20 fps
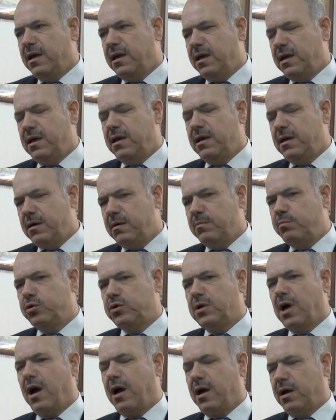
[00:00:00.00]
E, bu
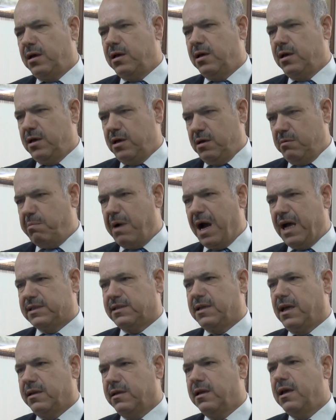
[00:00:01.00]
da e,
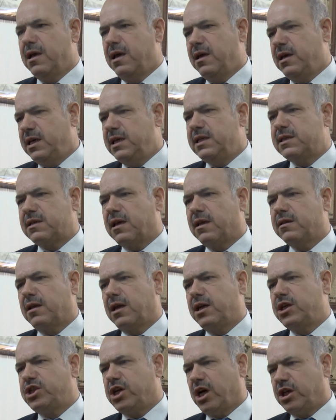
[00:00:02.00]
bazen
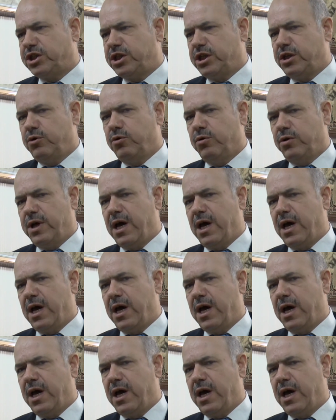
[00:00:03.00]
insanları şaşırıyor.